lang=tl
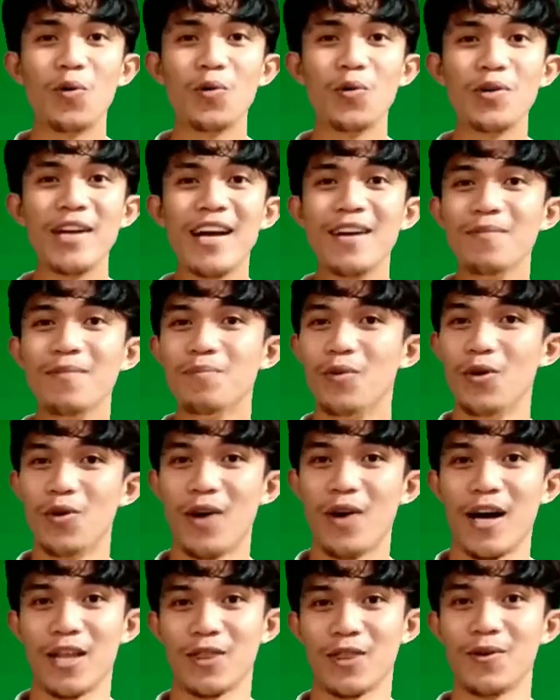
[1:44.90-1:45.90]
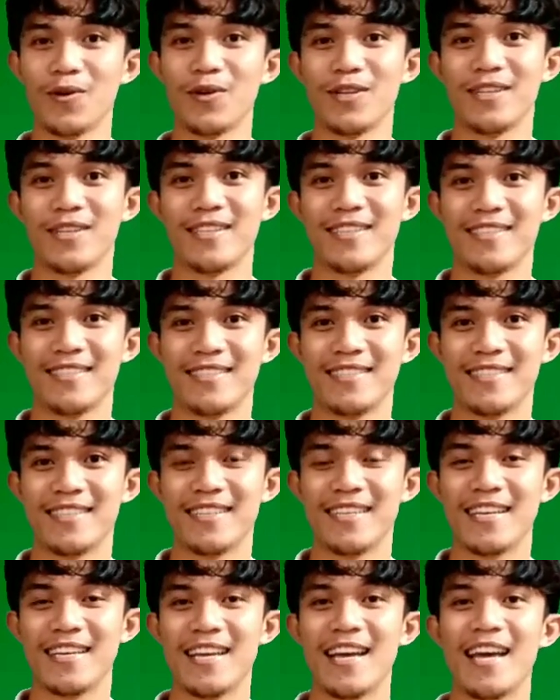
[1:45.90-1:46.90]
Unang buluhaton,
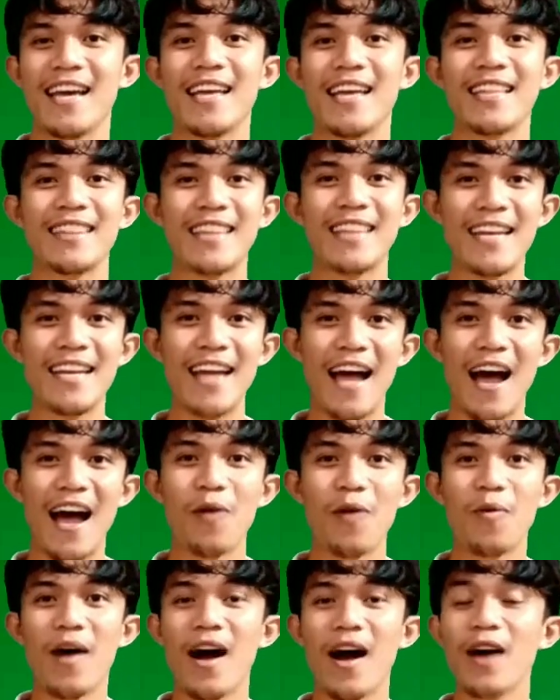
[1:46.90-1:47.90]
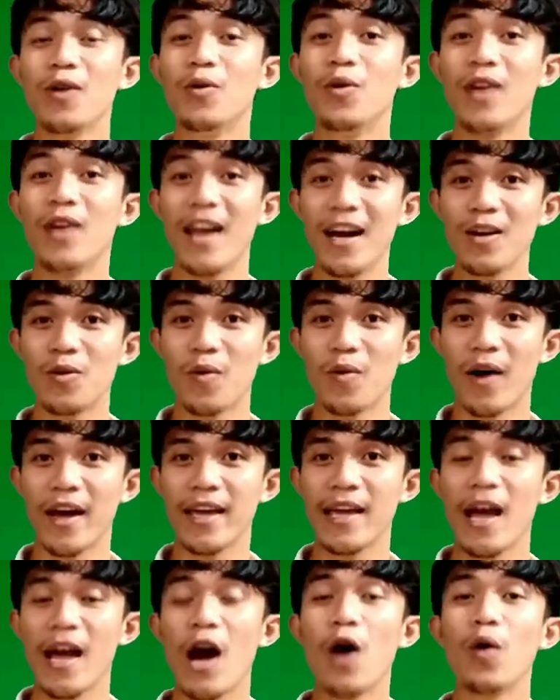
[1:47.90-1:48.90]
tanawa ang
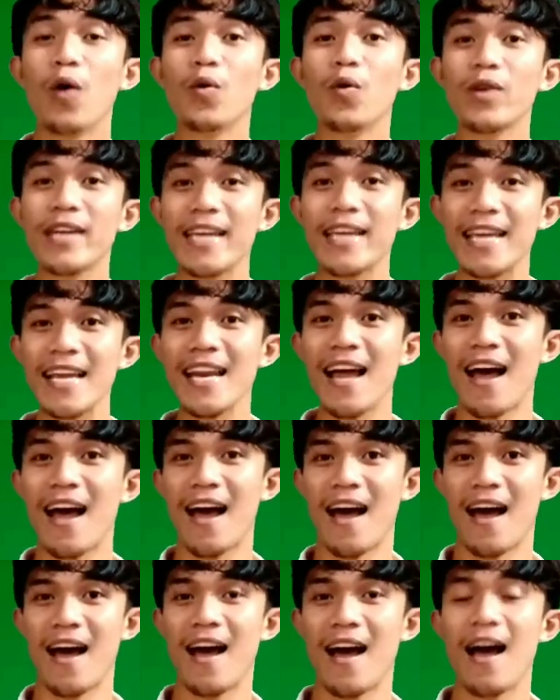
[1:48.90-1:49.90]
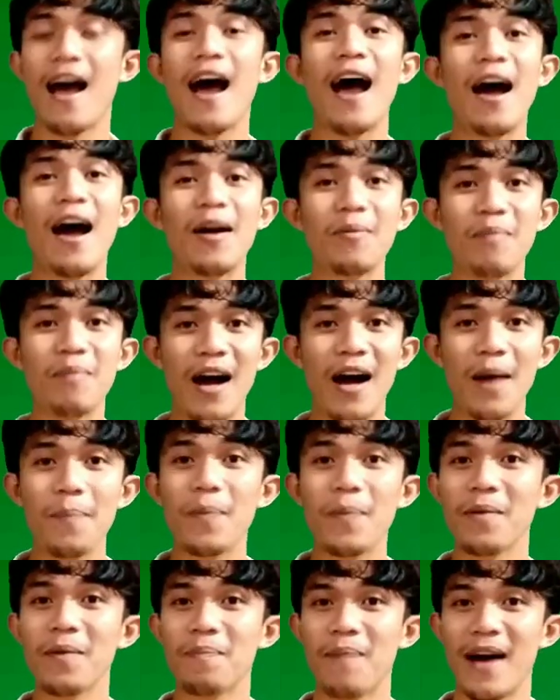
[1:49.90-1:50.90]
hulagway ug ilha ang mga
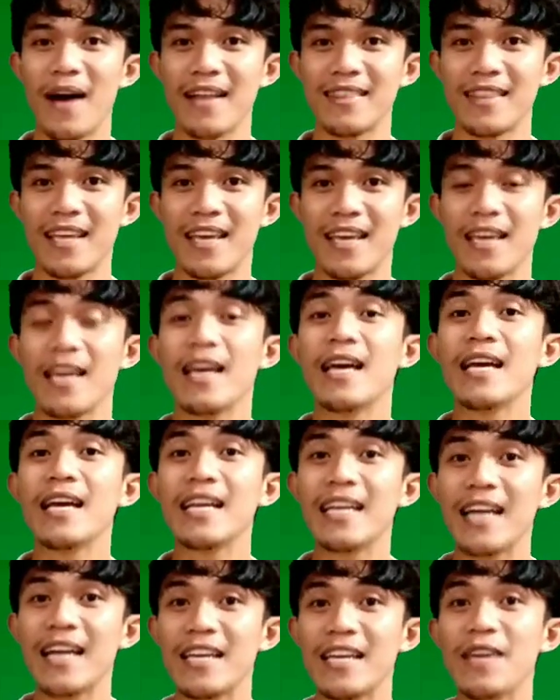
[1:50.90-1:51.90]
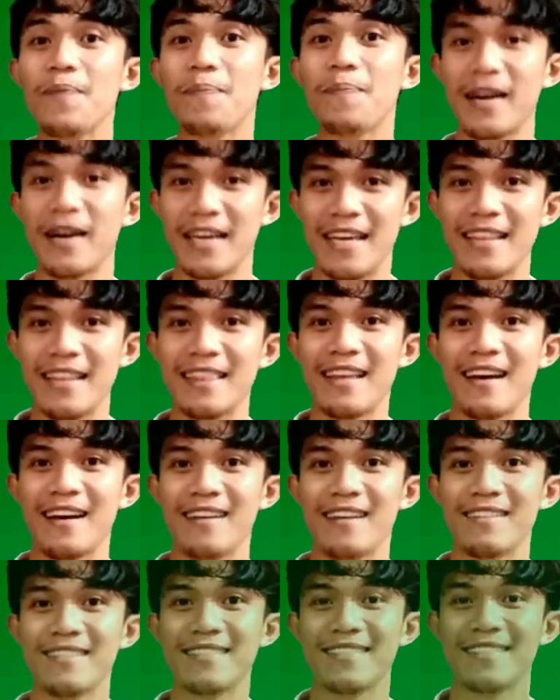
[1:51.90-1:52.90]
pagbati nga gipakita.